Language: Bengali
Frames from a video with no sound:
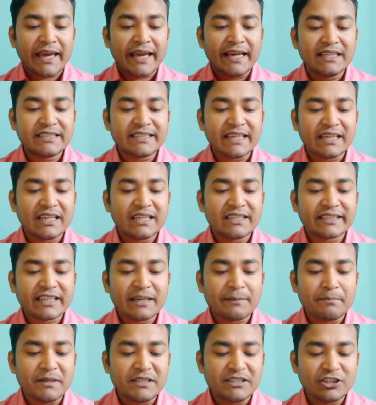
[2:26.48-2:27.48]
এই
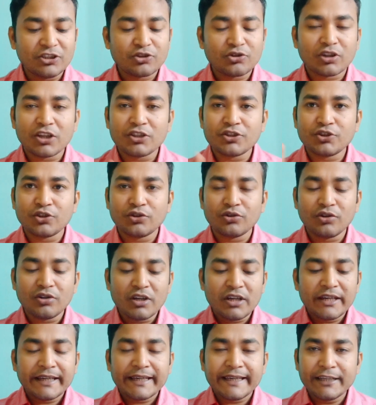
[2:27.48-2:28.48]
চ্যানেলটাকে ভিজিট করার জন্য
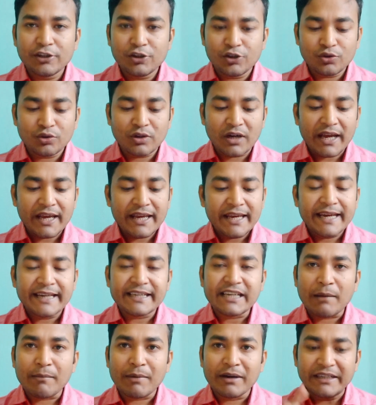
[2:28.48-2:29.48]
কিচ্ছু না
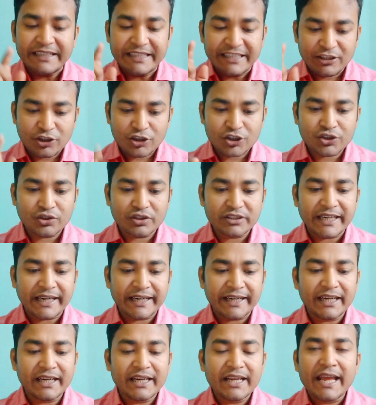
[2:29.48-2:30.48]
এটা আমার নিজস্ব
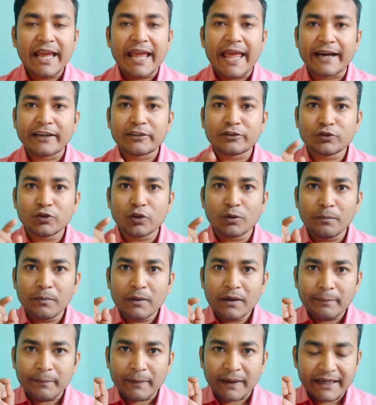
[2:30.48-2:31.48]
চ্যানেল একদম
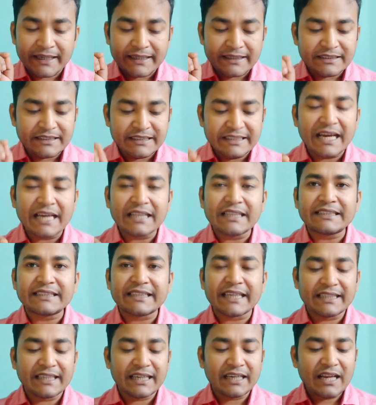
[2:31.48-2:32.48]
মানে রিয়াল
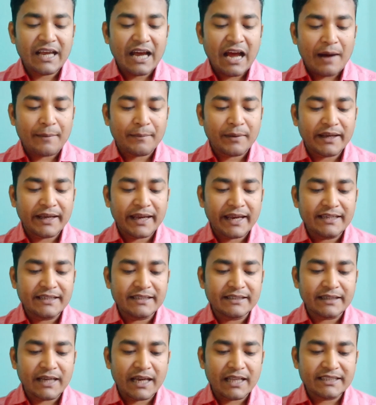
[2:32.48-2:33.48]
চ্যানেল আমরা এই
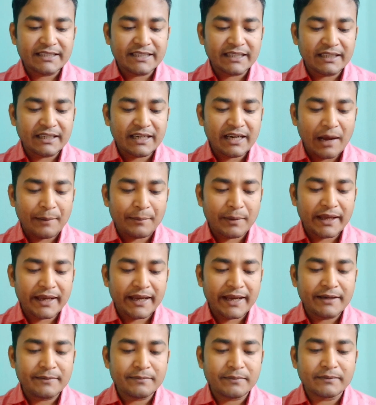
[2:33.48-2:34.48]
রিয়াল চ্যানেলে আমরা
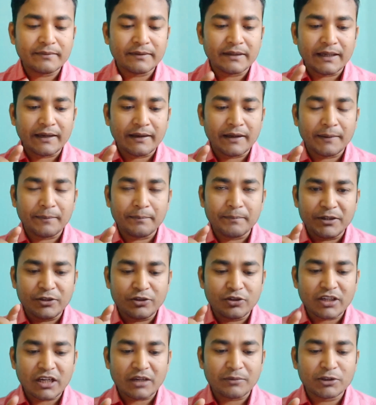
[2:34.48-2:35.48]
এর
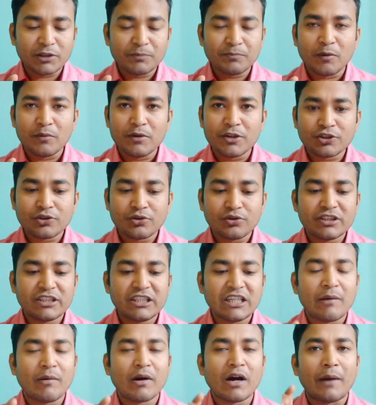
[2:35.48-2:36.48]
ভিডিওটার মধ্যে প্রবেশ
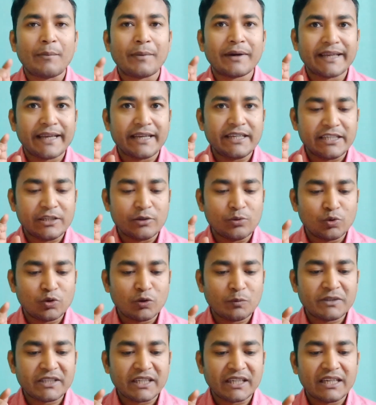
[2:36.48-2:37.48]
করছি এবং আমার এই
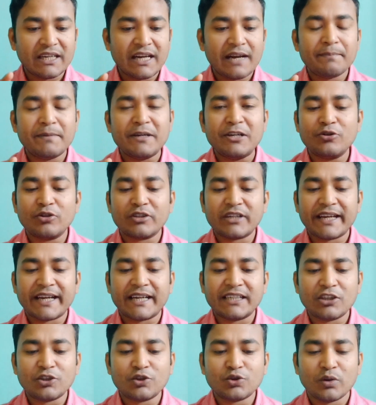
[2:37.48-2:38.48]
ইউটিউব চ্যানেলের ভিডিওটা
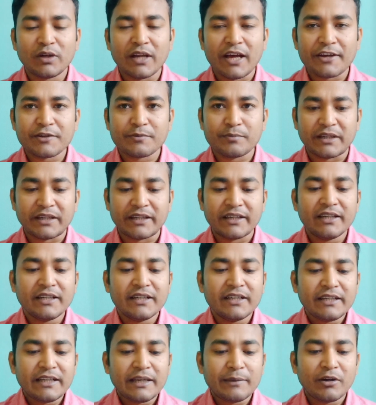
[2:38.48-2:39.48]
এখানটা চলে আসবে
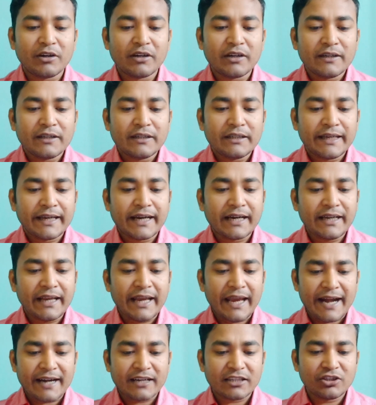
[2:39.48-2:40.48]
এবং এখানে
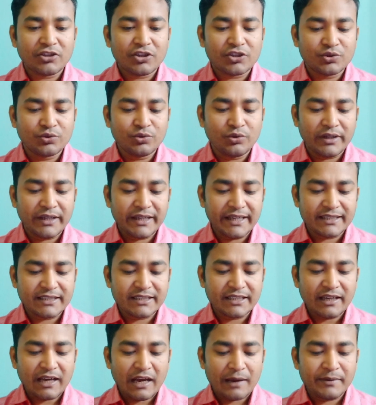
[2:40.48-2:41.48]
অ্যাড দেওয়া শুরু হয়ে
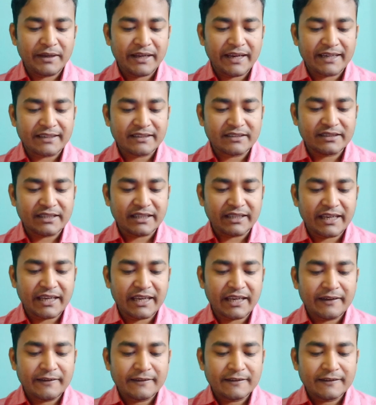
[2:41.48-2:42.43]
গেছে আমি অ্যাডটাকে